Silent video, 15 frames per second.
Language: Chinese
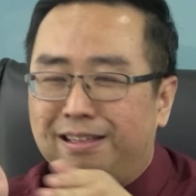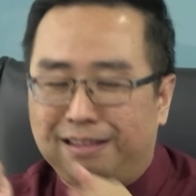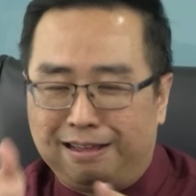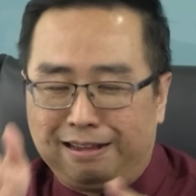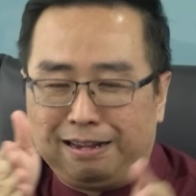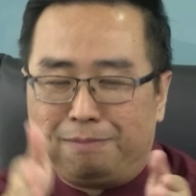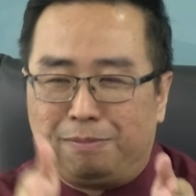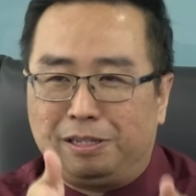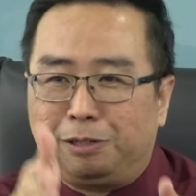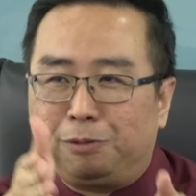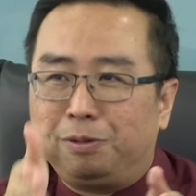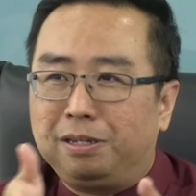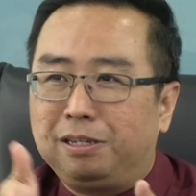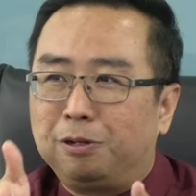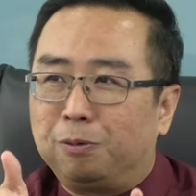啊，他们就
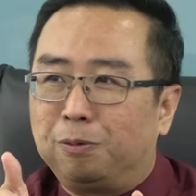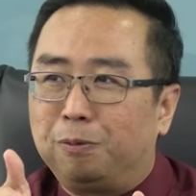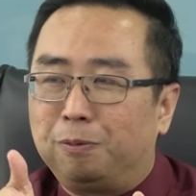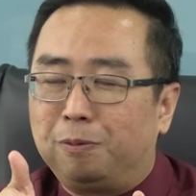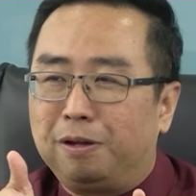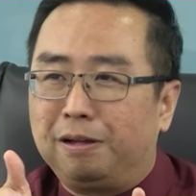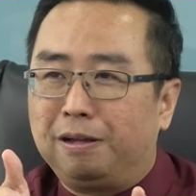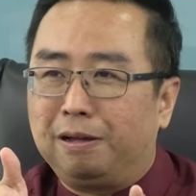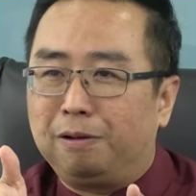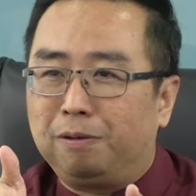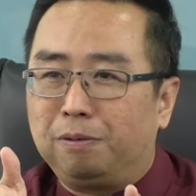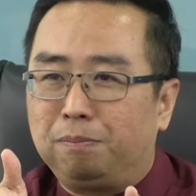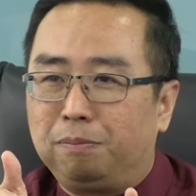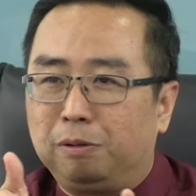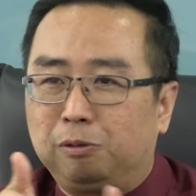会有啊，
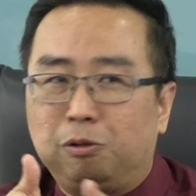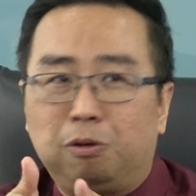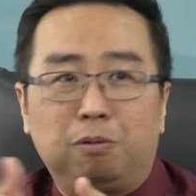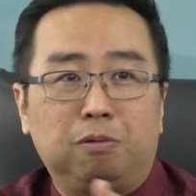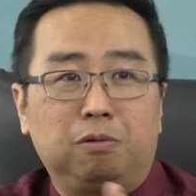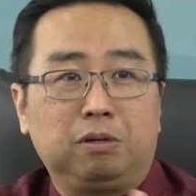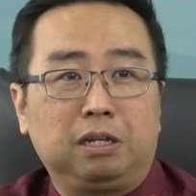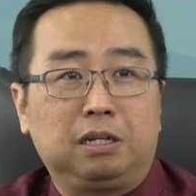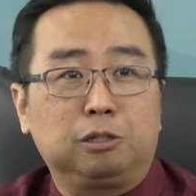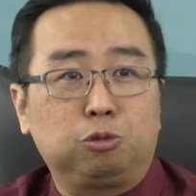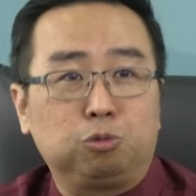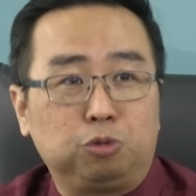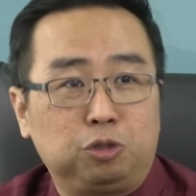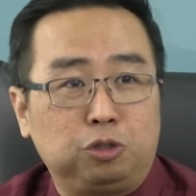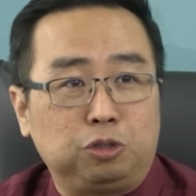比如说一个
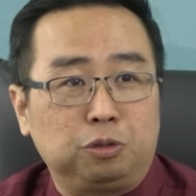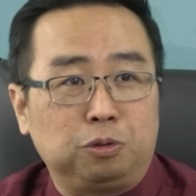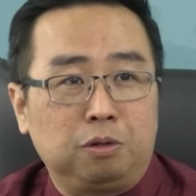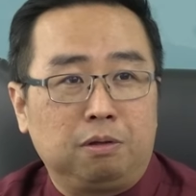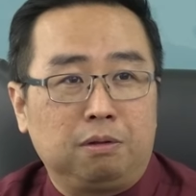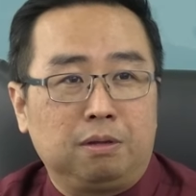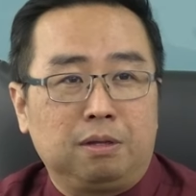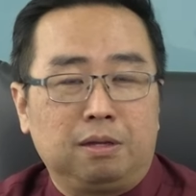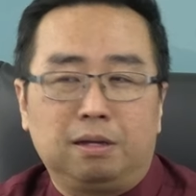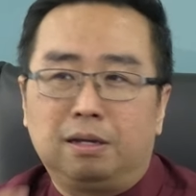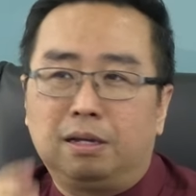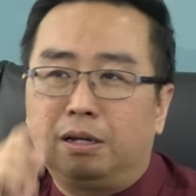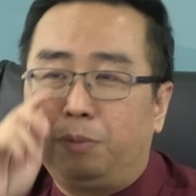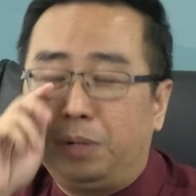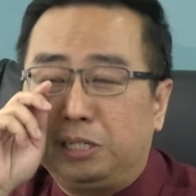数据，
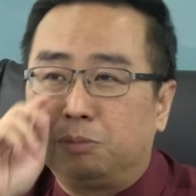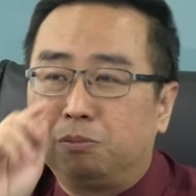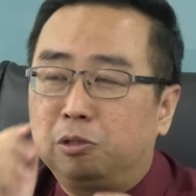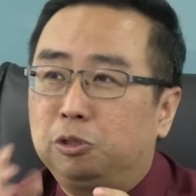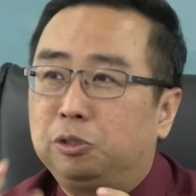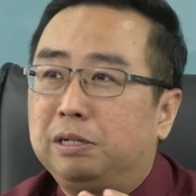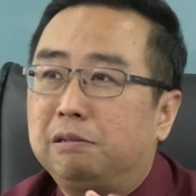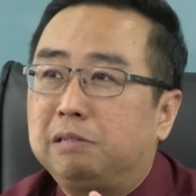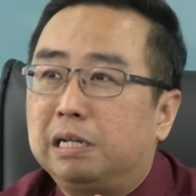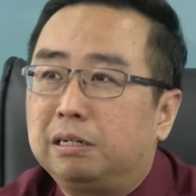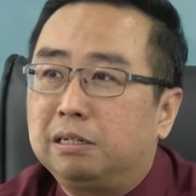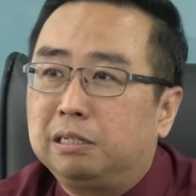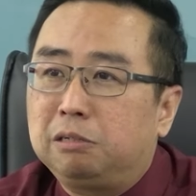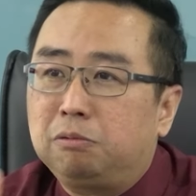呃，为什么需要这样呢？